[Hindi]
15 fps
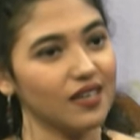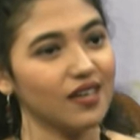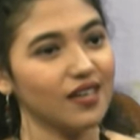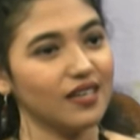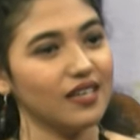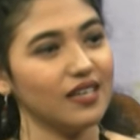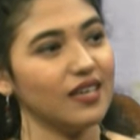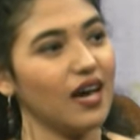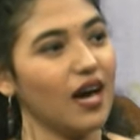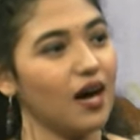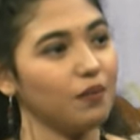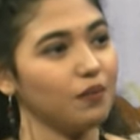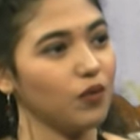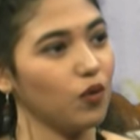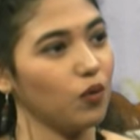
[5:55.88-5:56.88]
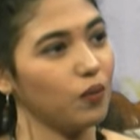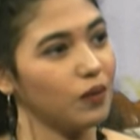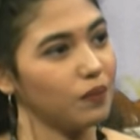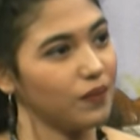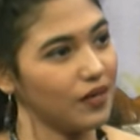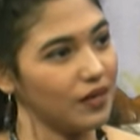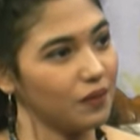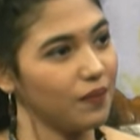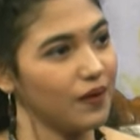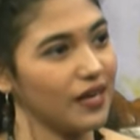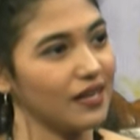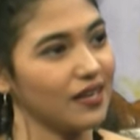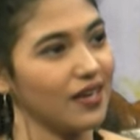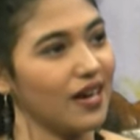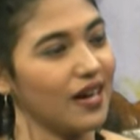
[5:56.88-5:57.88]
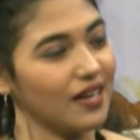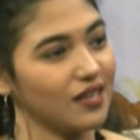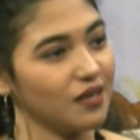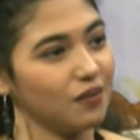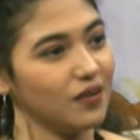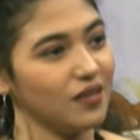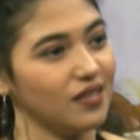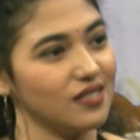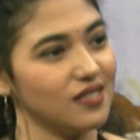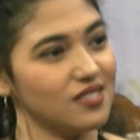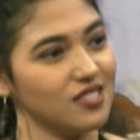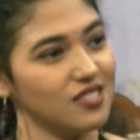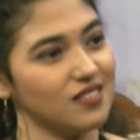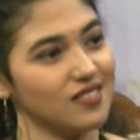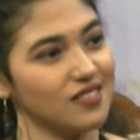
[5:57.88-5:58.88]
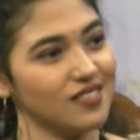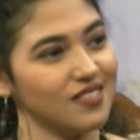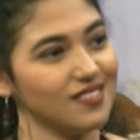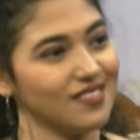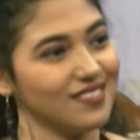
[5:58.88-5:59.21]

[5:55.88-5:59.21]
है कि आप कोप अप कर पाएंगे आगे भी इस चीज़ से